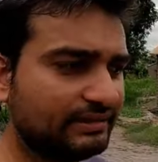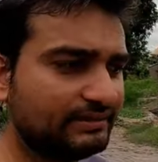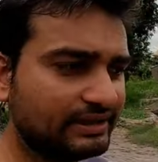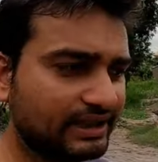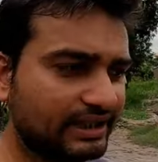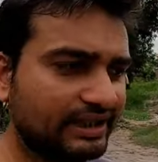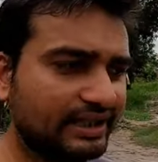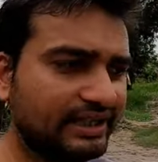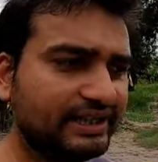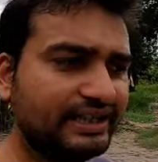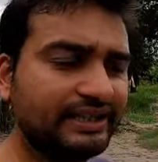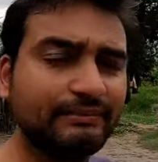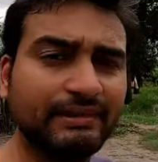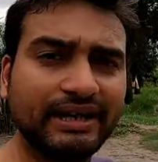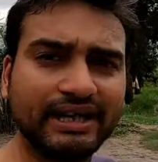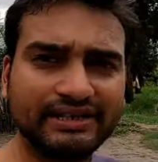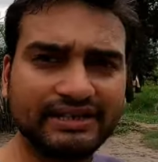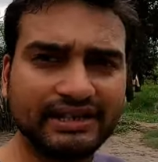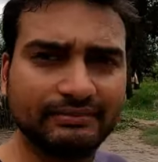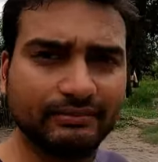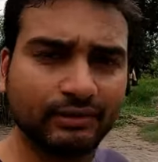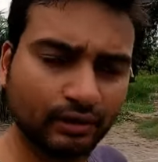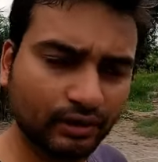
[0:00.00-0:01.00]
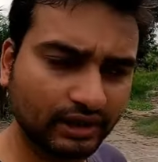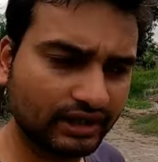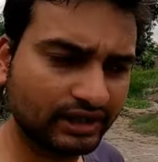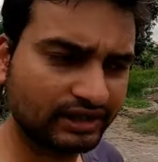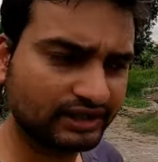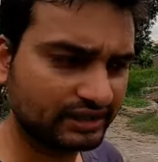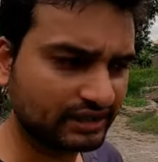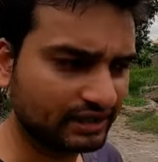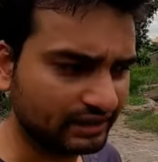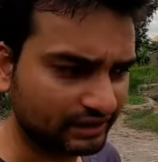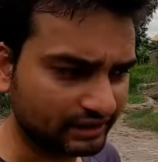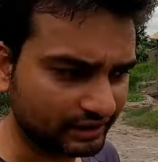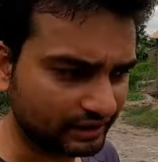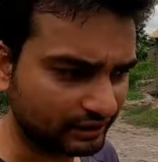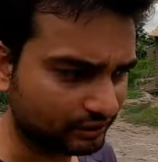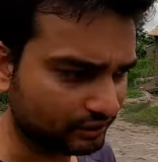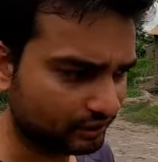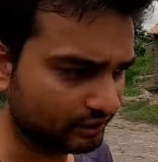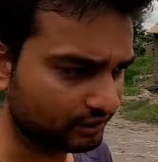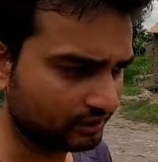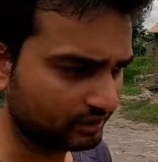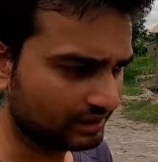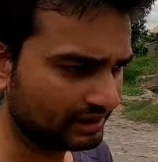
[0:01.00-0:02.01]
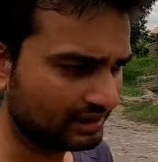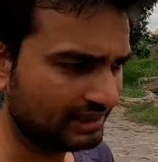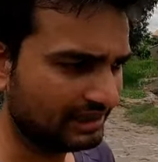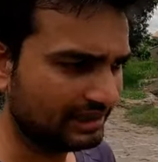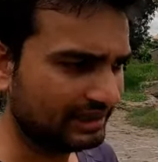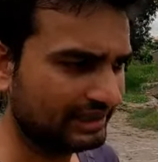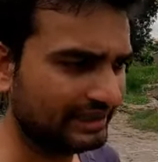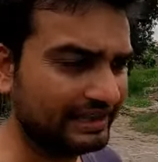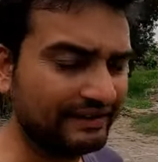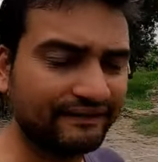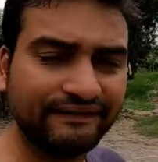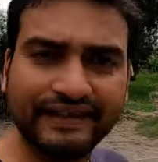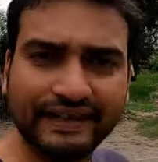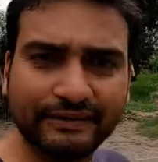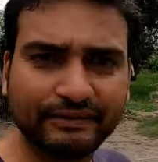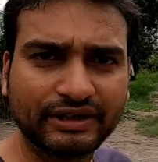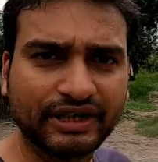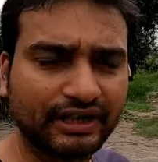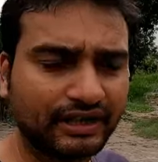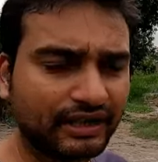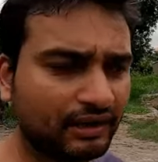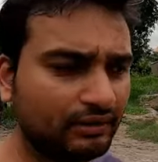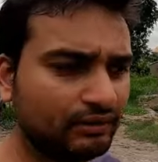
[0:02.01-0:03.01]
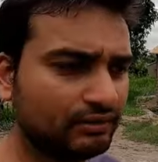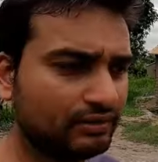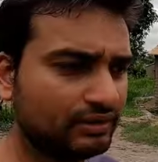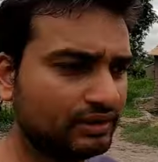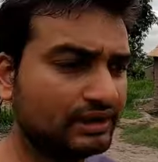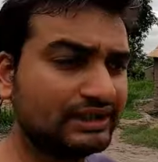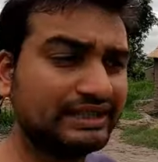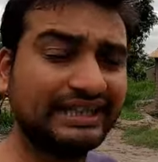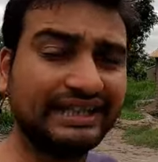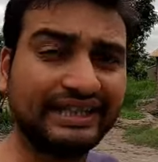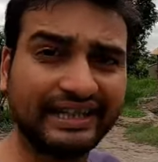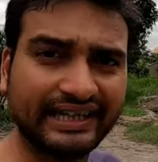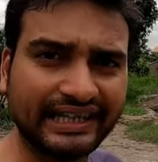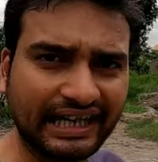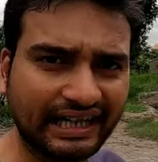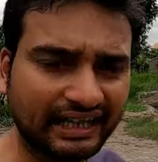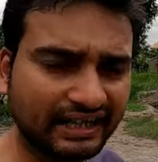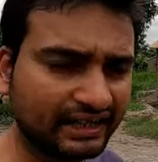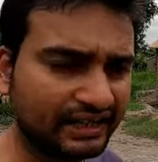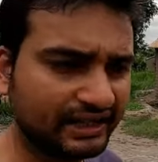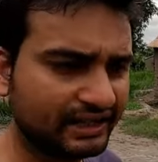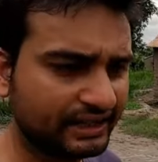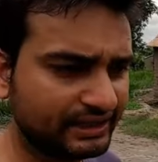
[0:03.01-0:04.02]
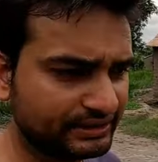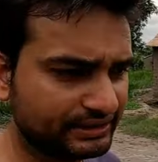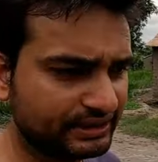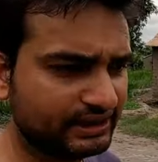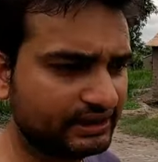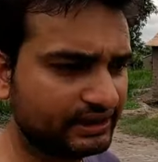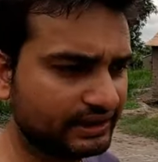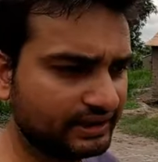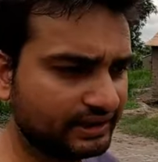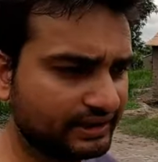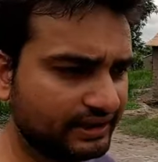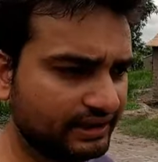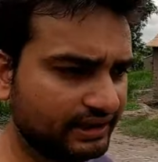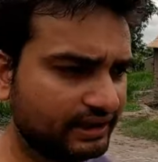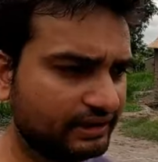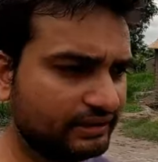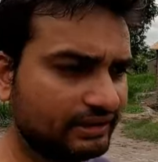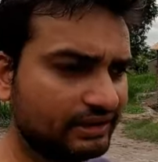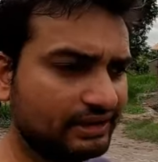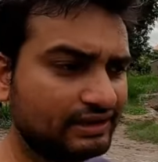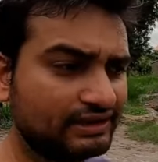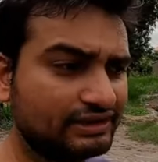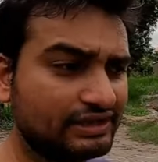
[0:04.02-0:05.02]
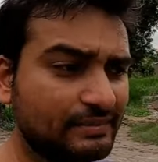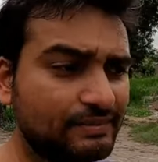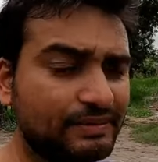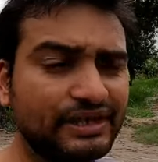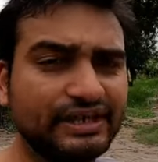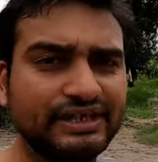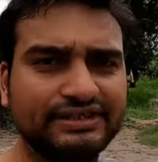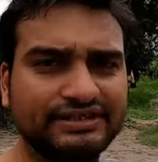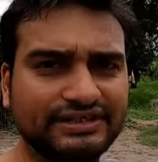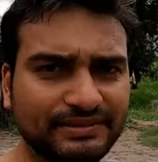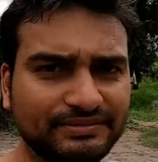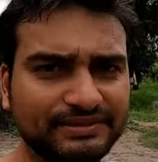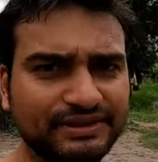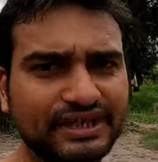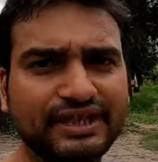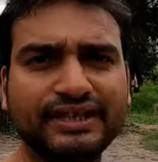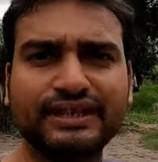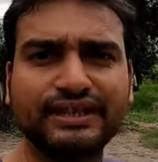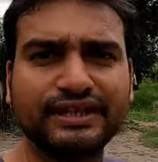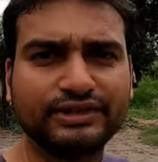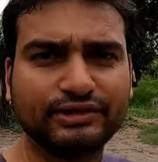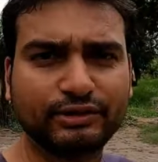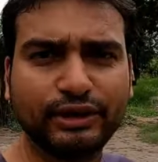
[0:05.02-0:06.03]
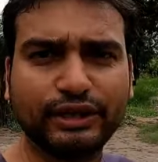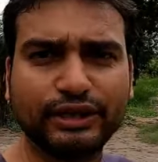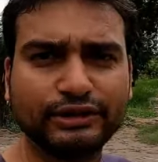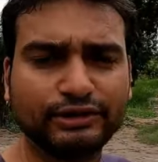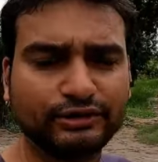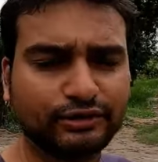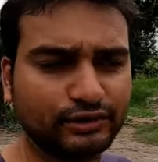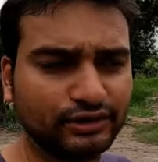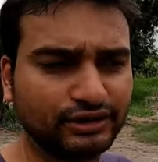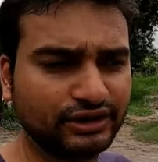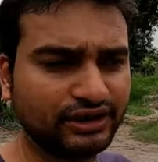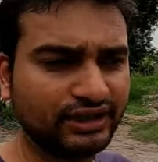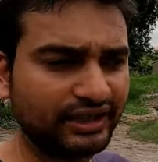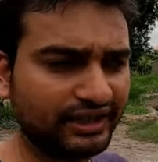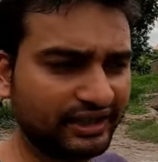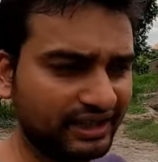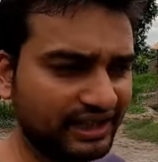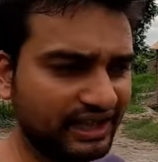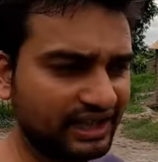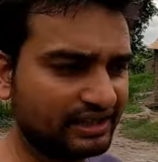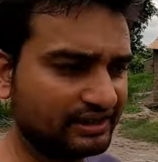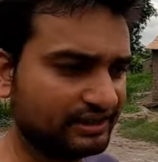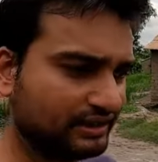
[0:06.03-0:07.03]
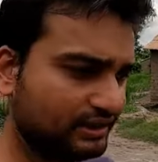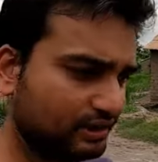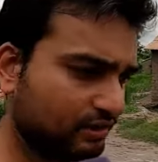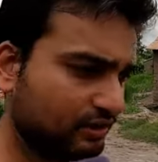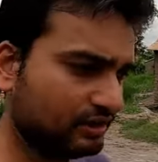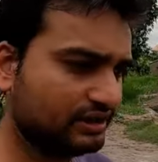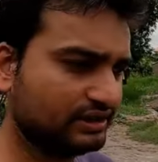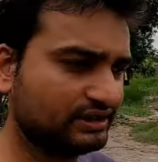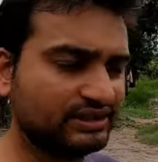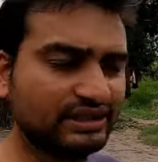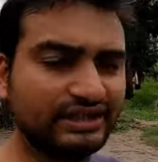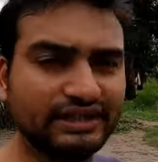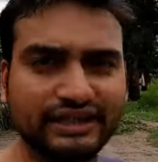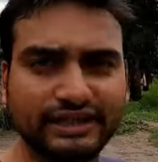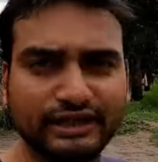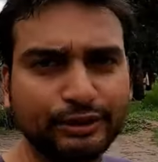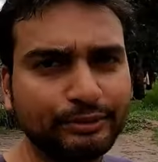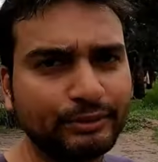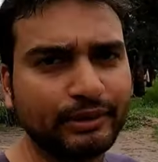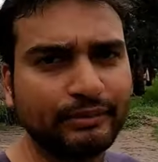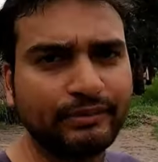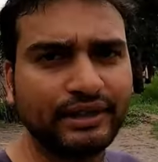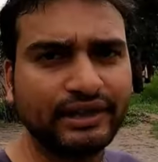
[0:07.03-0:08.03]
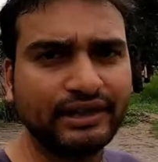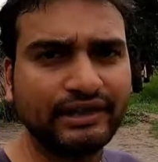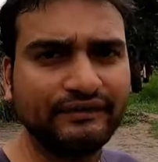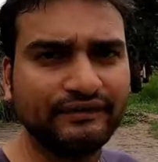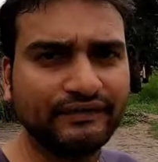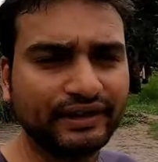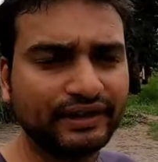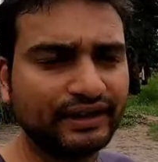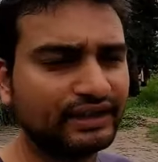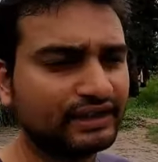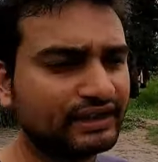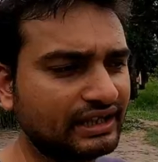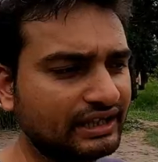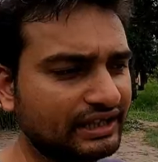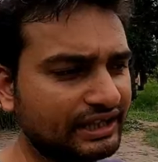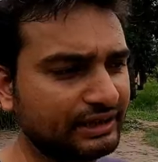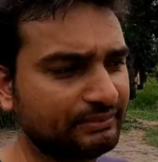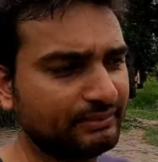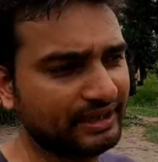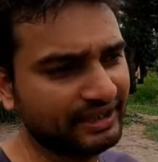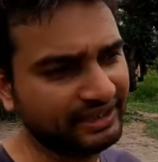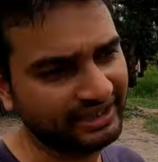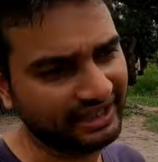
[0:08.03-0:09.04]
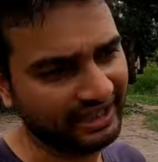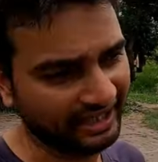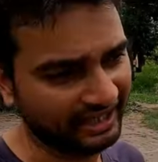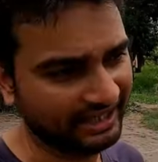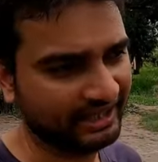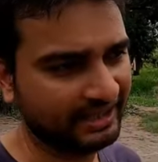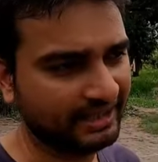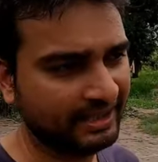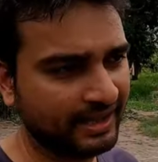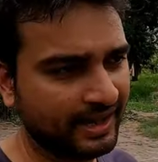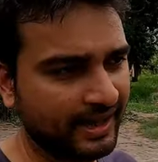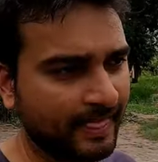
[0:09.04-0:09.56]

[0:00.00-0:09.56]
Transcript: मतलब ये नहीं कि मैं ऐसा बोल के इस कंट्री को डिफेम कर रहा हूँ ये रियलिटी है इस कंट्री की जबकि सबसे ज़्यादा नेचुरल रिसोर्स डी और इस सेंट्रल रिपब्लिक अफ्रीकन कंट्री में ही है